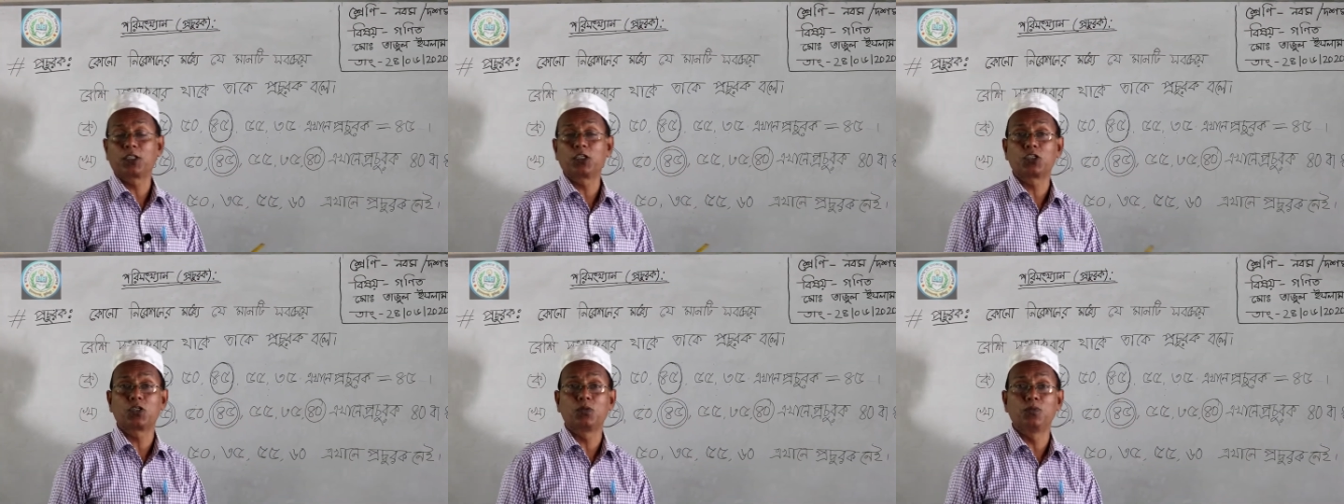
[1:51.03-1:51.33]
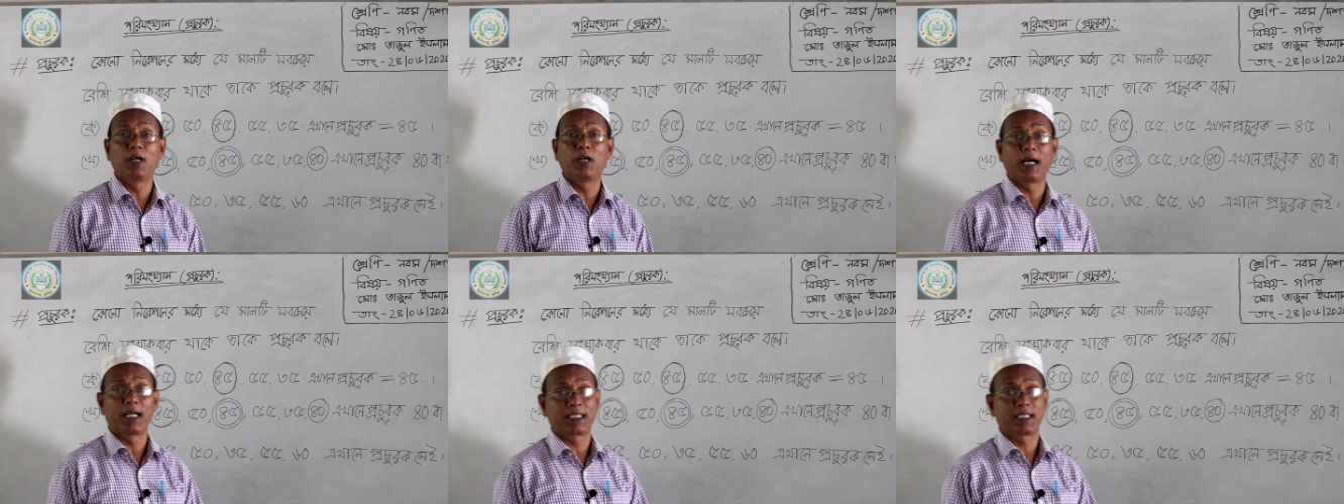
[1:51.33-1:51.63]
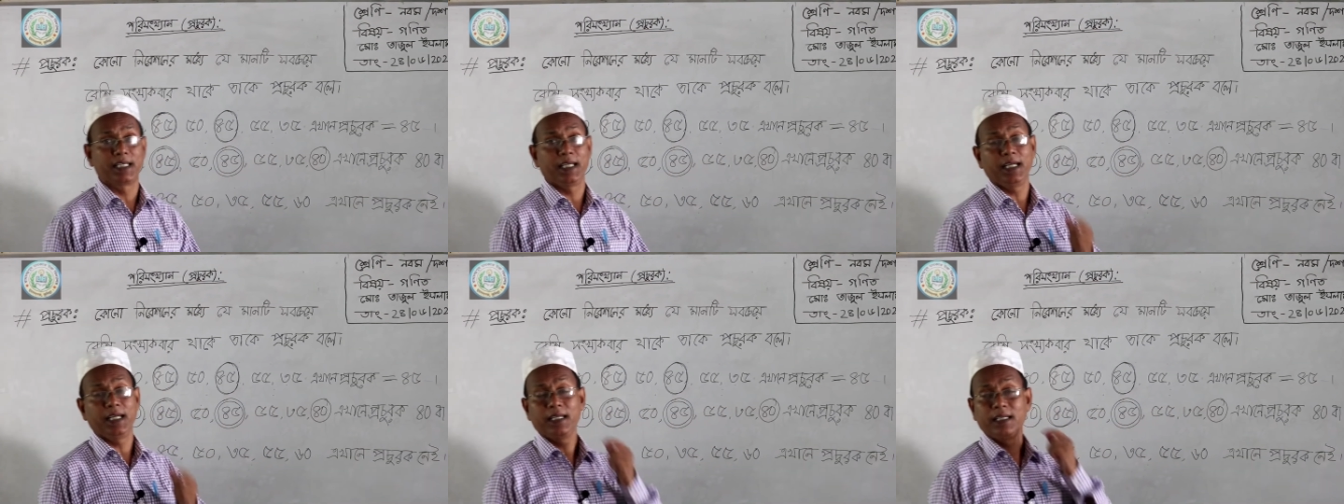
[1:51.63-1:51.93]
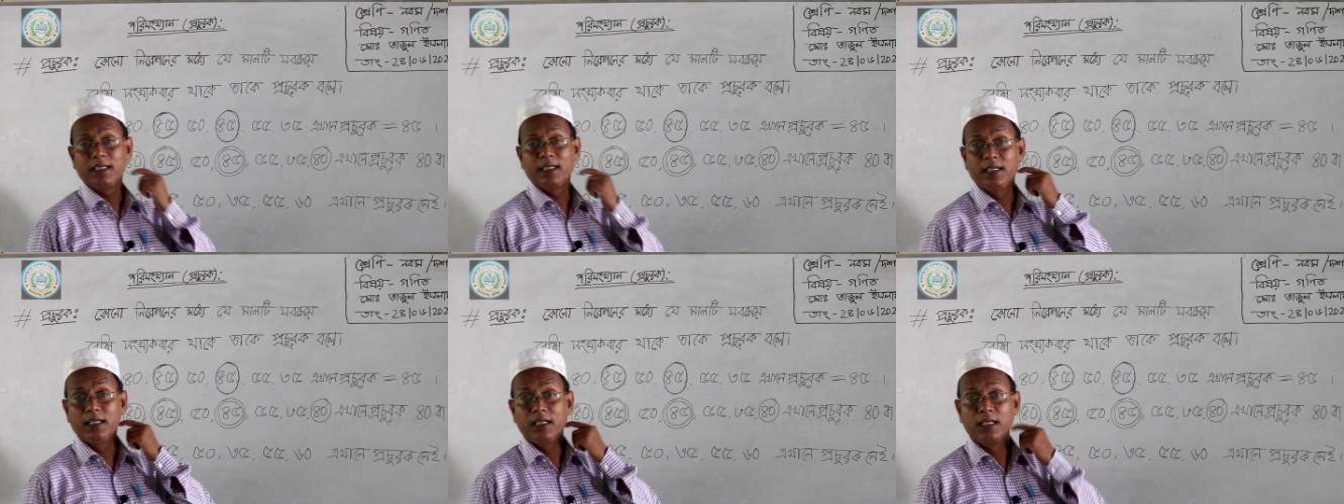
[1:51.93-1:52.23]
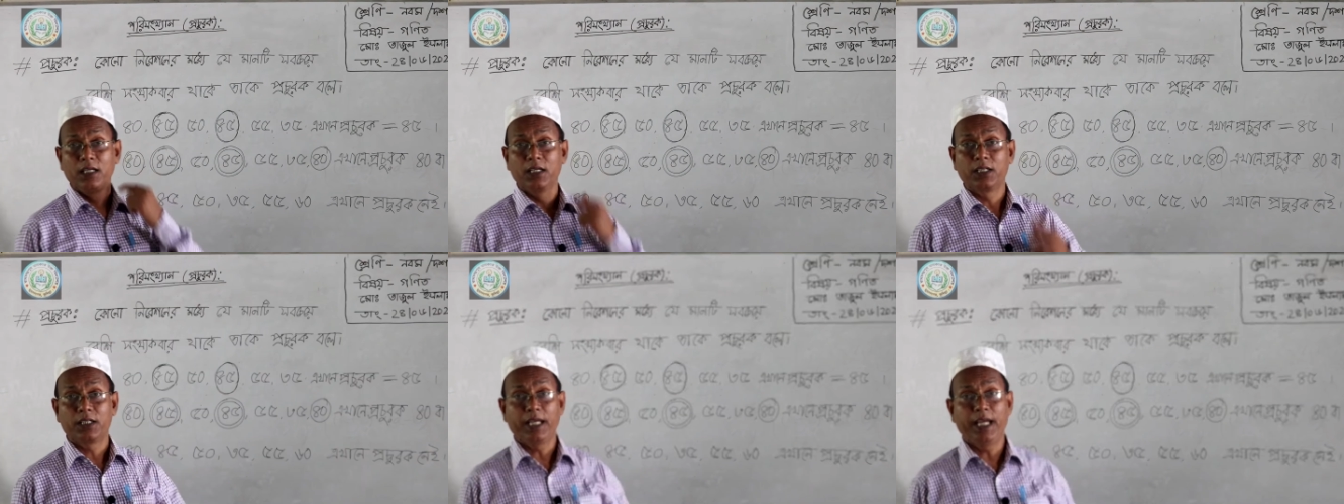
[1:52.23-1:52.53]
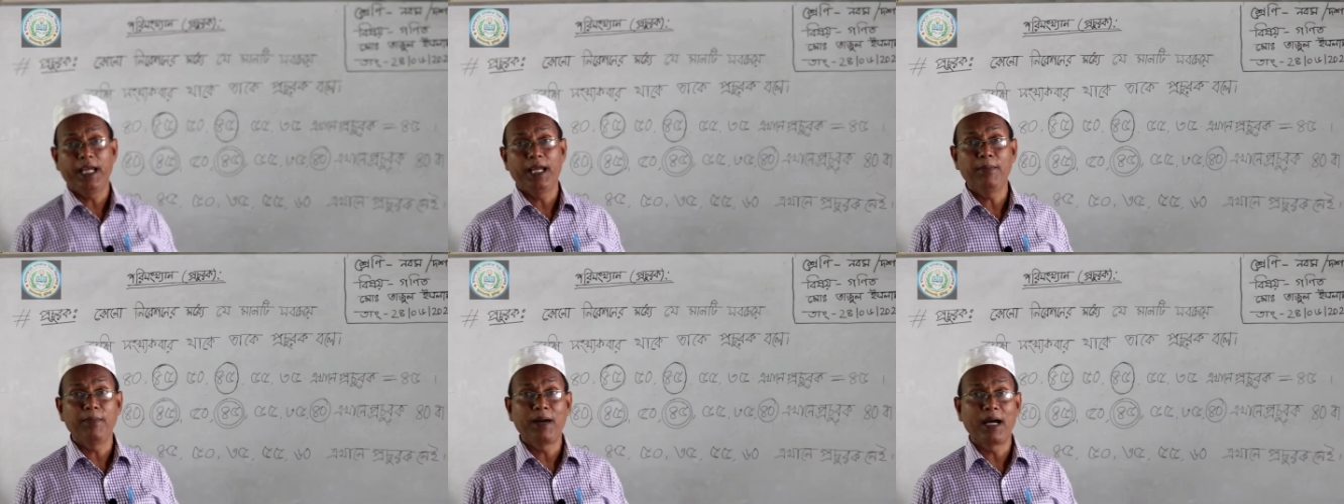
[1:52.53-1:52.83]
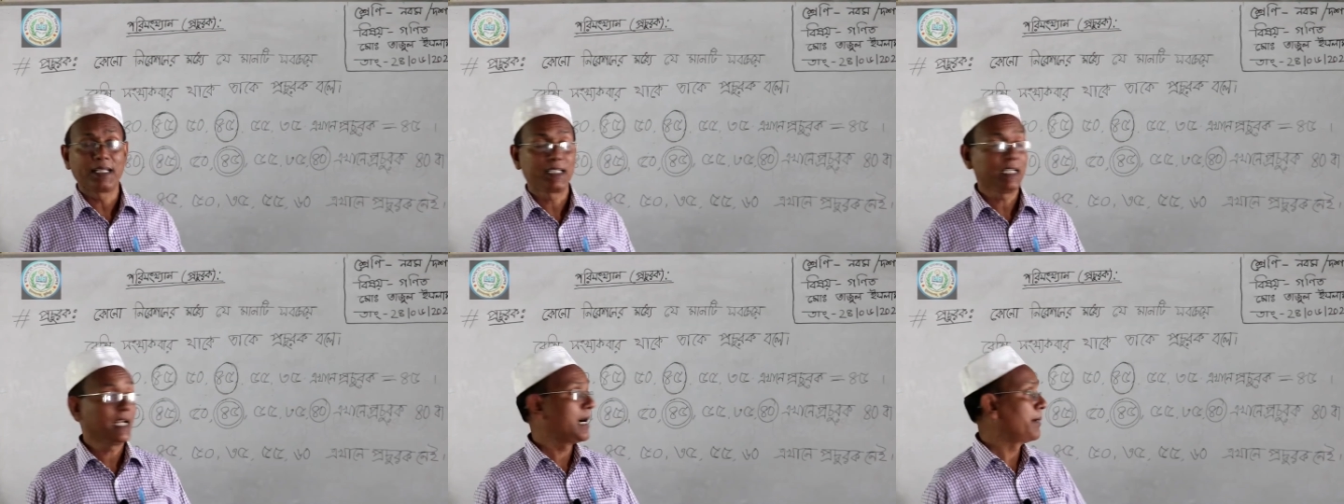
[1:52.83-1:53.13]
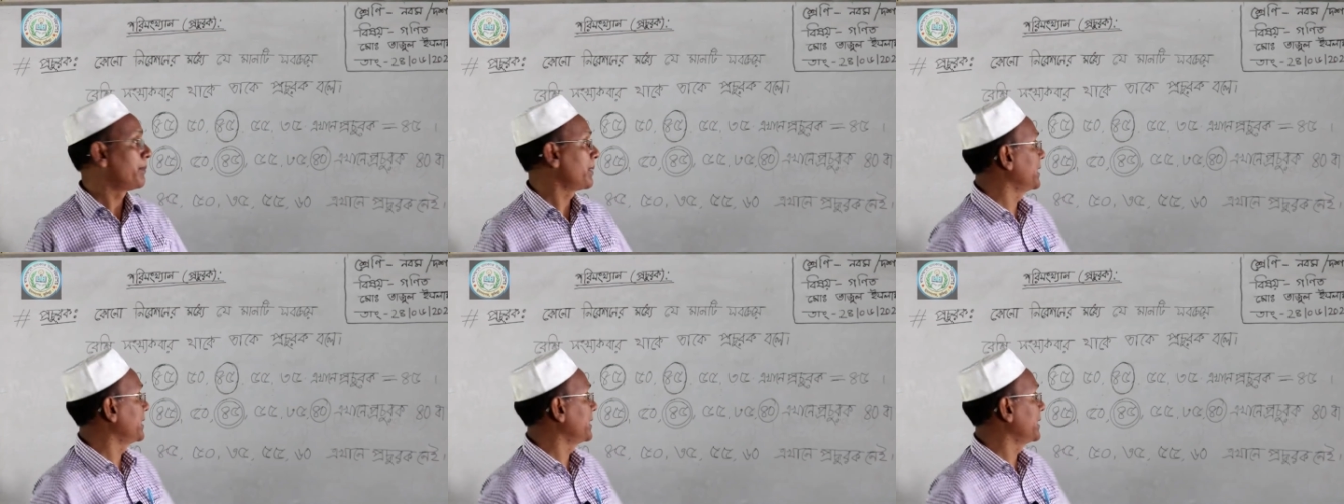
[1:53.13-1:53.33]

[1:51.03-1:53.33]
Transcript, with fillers: সমূহ আছে তো এই মাঝে আমরা